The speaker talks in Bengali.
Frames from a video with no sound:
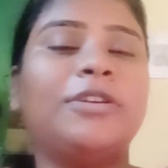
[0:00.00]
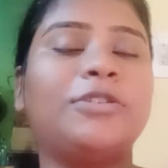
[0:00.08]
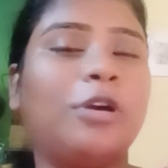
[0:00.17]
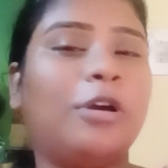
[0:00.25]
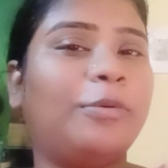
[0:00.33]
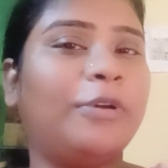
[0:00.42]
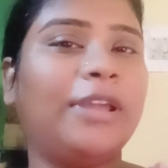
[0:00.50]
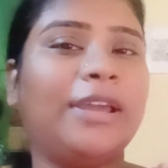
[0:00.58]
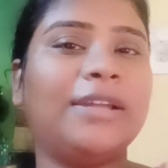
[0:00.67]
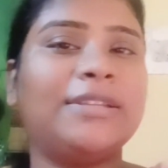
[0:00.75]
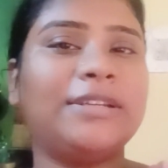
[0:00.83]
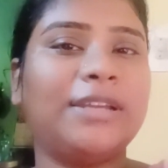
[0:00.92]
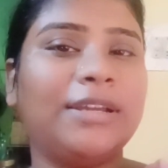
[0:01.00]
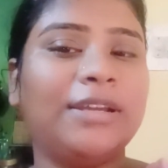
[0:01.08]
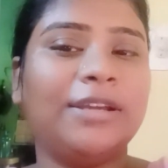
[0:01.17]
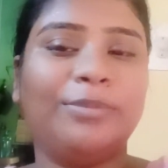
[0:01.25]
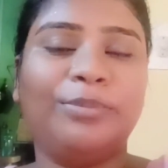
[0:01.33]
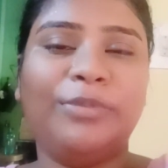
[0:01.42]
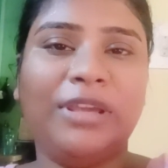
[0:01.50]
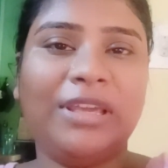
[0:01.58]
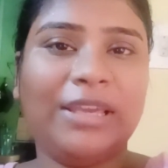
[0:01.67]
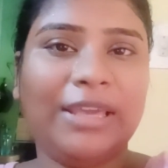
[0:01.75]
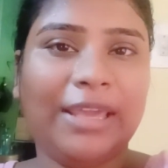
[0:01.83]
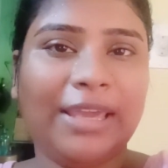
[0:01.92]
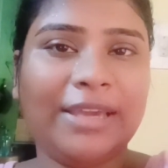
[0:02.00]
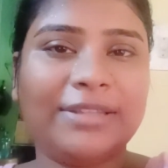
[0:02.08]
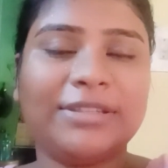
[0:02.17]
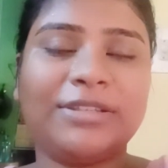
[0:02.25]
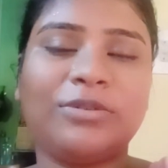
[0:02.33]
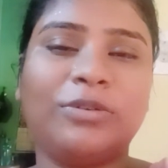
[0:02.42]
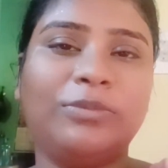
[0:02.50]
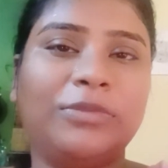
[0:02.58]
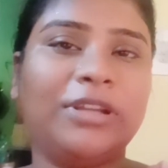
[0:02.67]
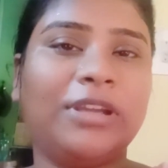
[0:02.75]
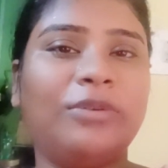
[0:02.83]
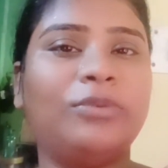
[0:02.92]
সব হয়ে গেছে মেয়ে এই জাস্ট ঘুম থেকে